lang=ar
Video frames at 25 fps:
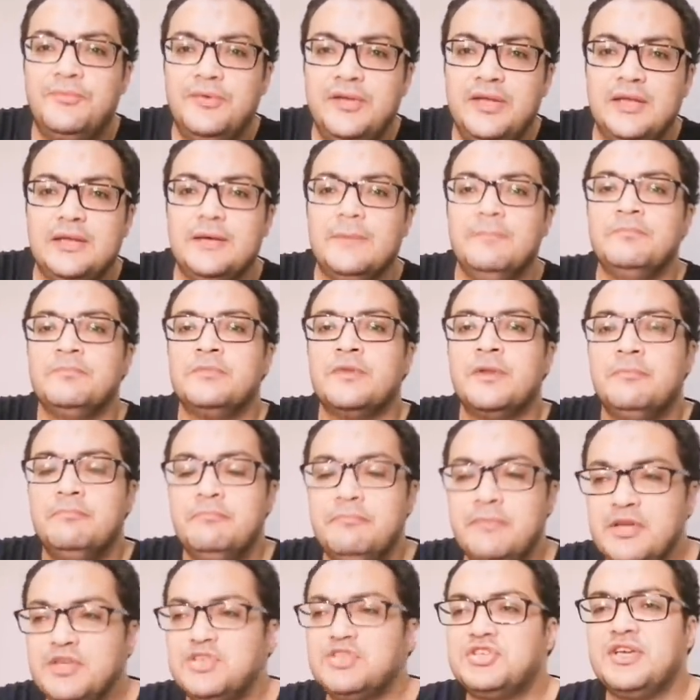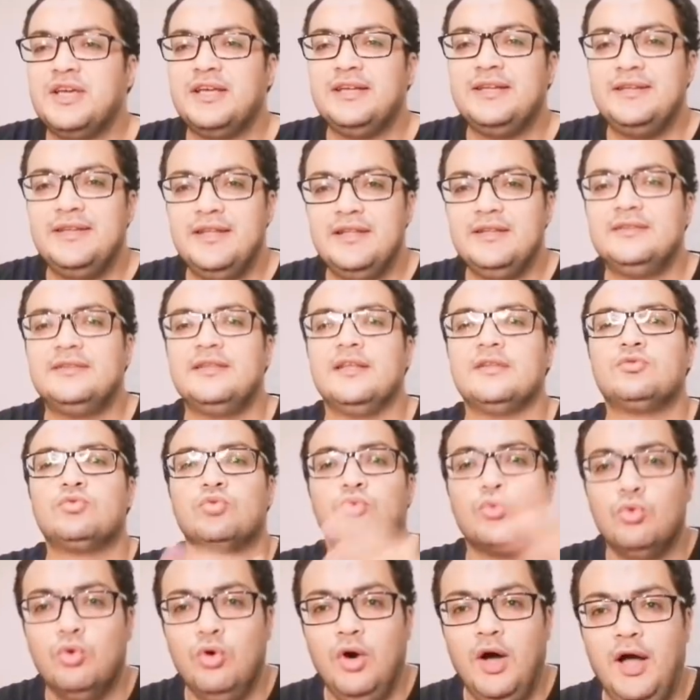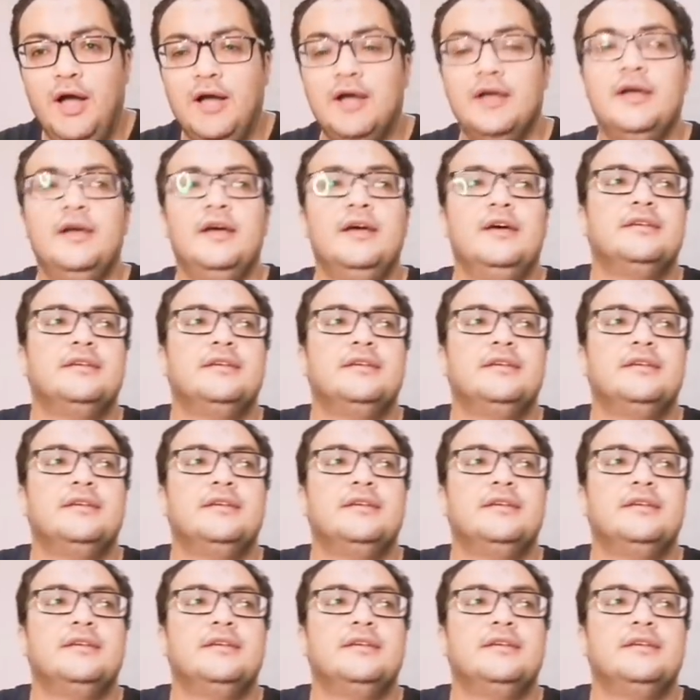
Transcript: فيه مش ان انت تروح